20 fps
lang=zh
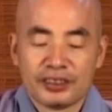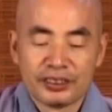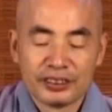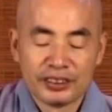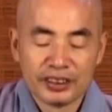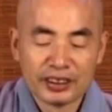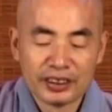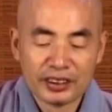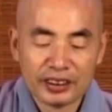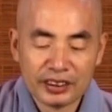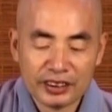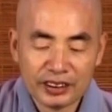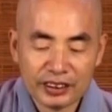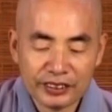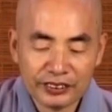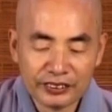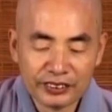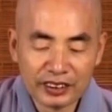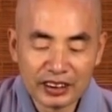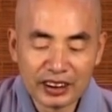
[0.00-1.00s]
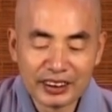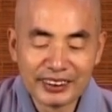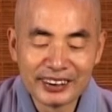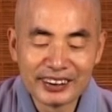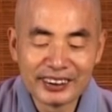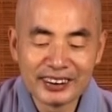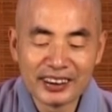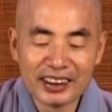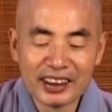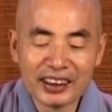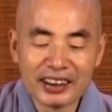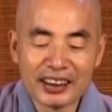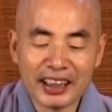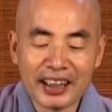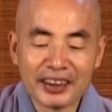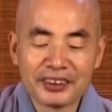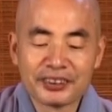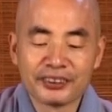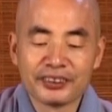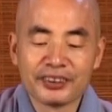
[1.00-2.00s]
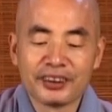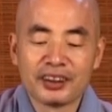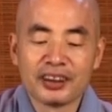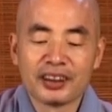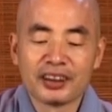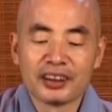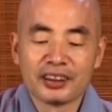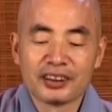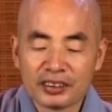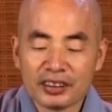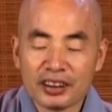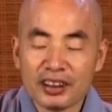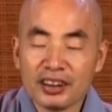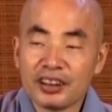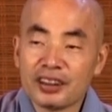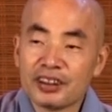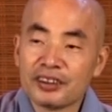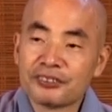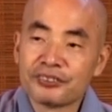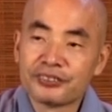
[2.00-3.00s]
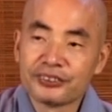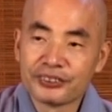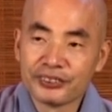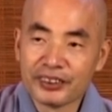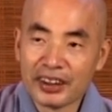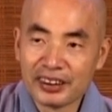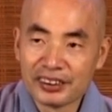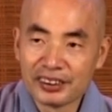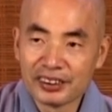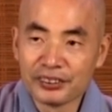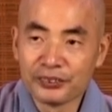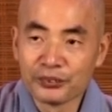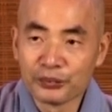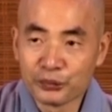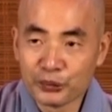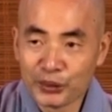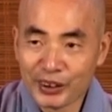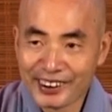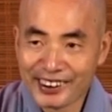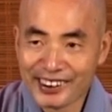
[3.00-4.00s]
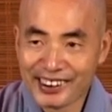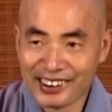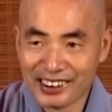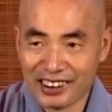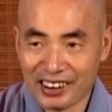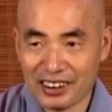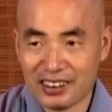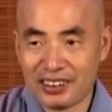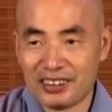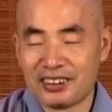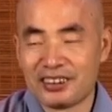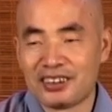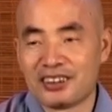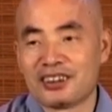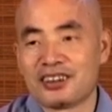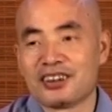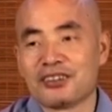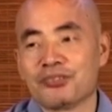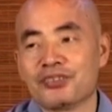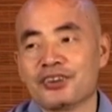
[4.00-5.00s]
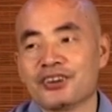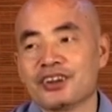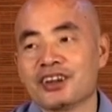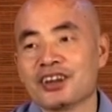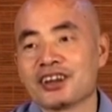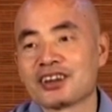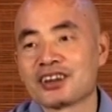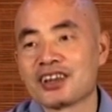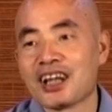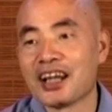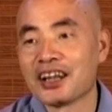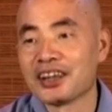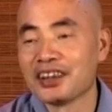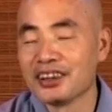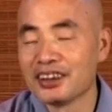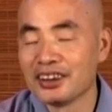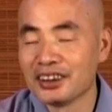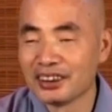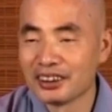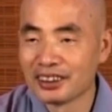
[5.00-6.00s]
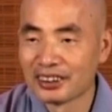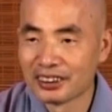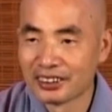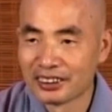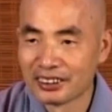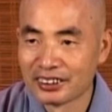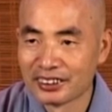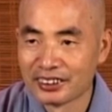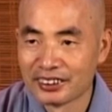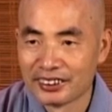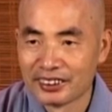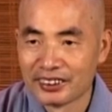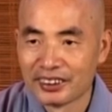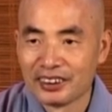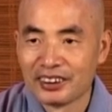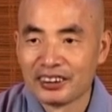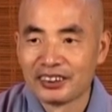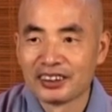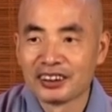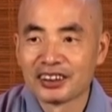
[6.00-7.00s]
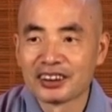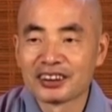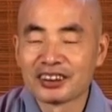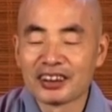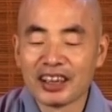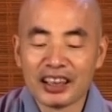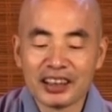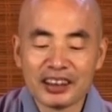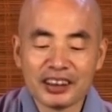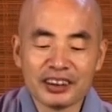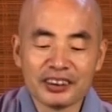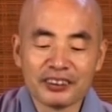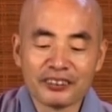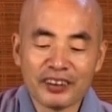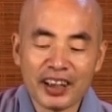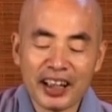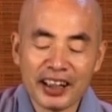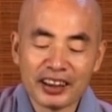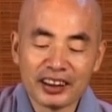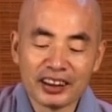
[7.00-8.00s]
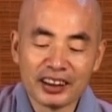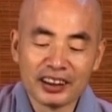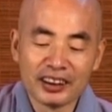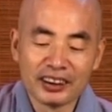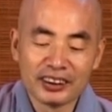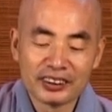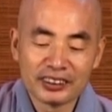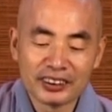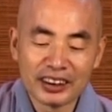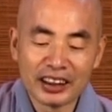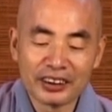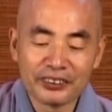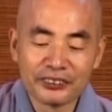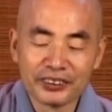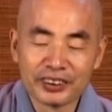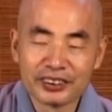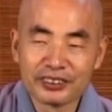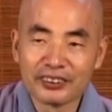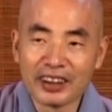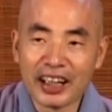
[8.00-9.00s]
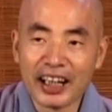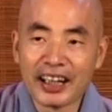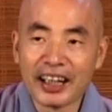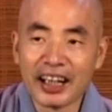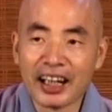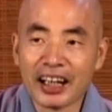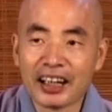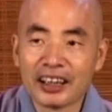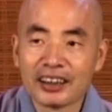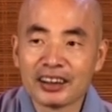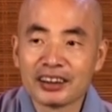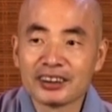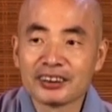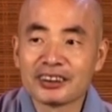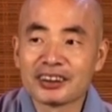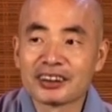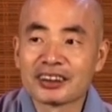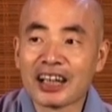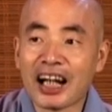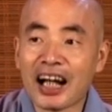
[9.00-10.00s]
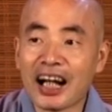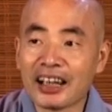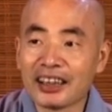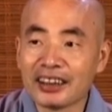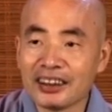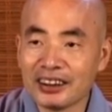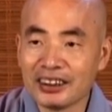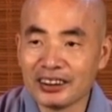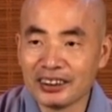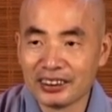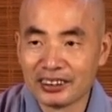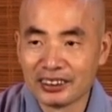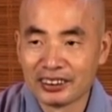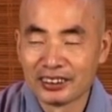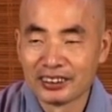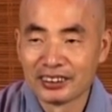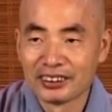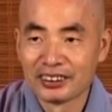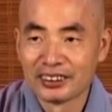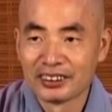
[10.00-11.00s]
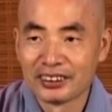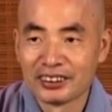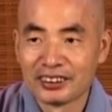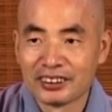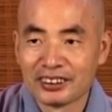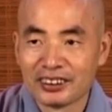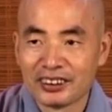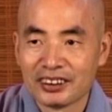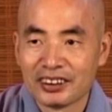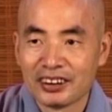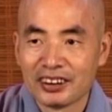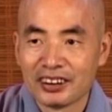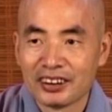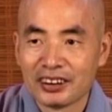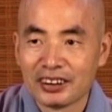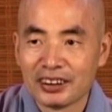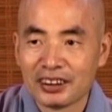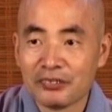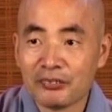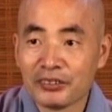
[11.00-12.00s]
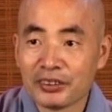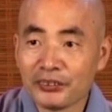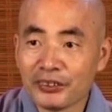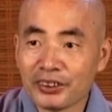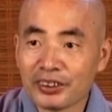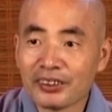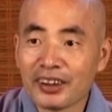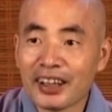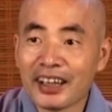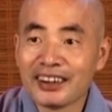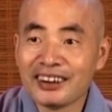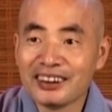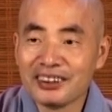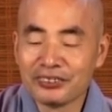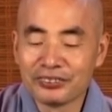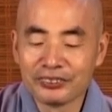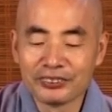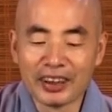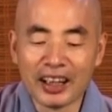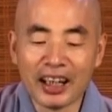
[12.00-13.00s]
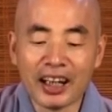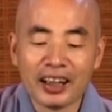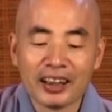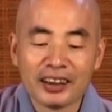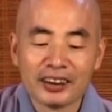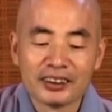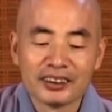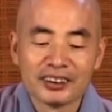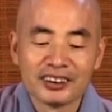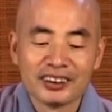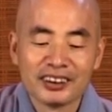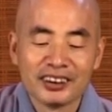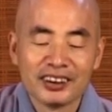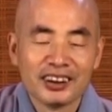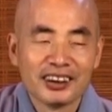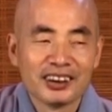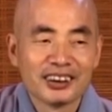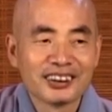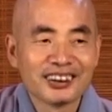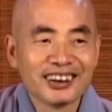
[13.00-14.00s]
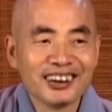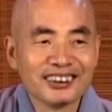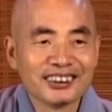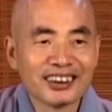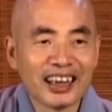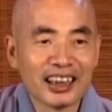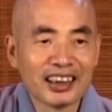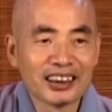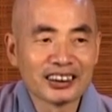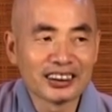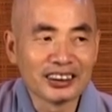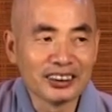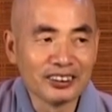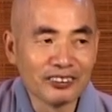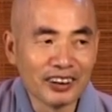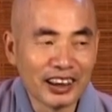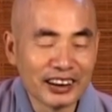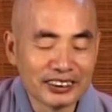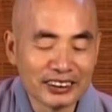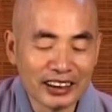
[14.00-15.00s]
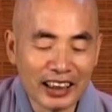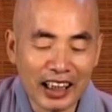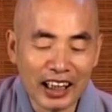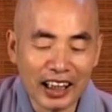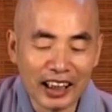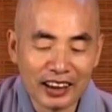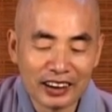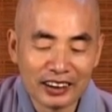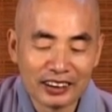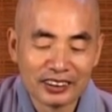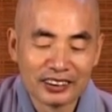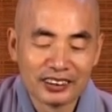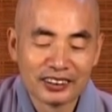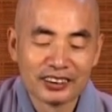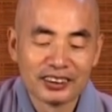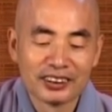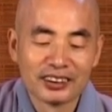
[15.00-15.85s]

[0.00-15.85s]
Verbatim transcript: 这个如果根据戒律来说，僧人的服装是有规定的，比如说三衣。或者三衣以外呢，再多出来呀，那就是长衣。那么多出来衣服啊，正常的情况下，